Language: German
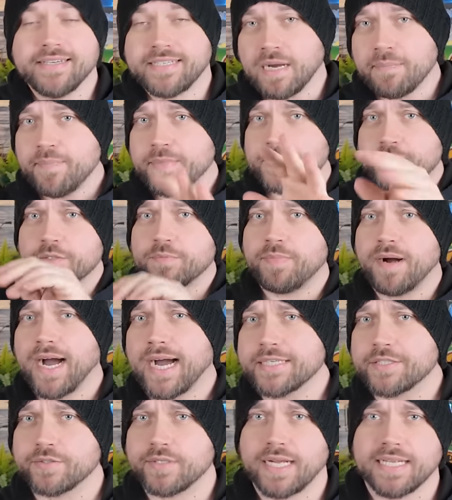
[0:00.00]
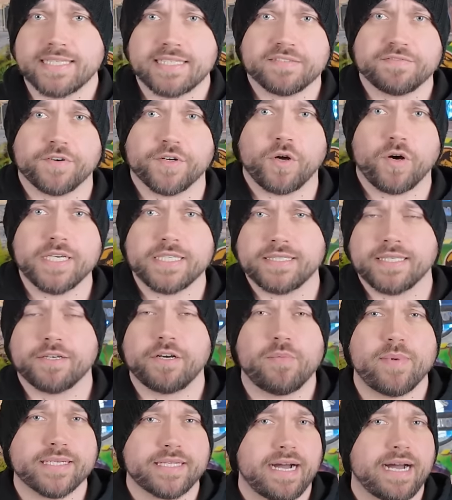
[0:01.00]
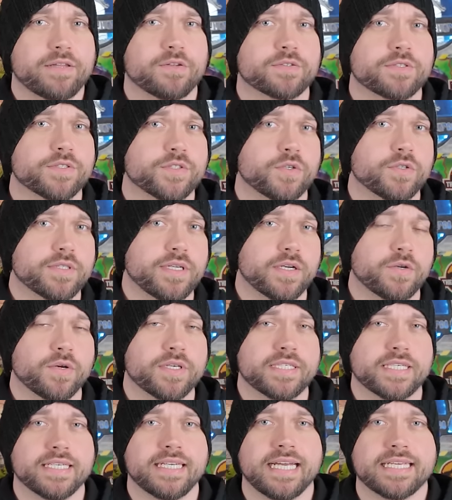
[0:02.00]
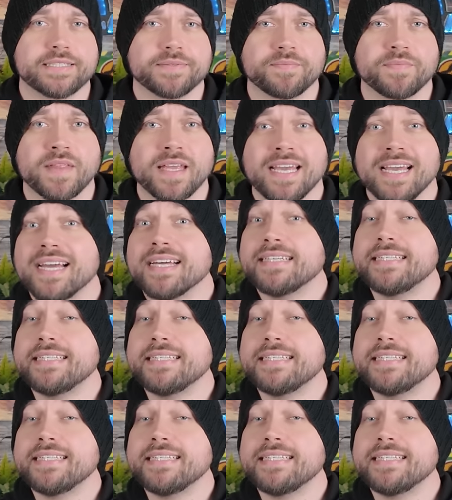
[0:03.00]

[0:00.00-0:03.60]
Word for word: ich habe mir so ein paar Resonanzen von euch in den Kommentaren unten drunter durchgelesen,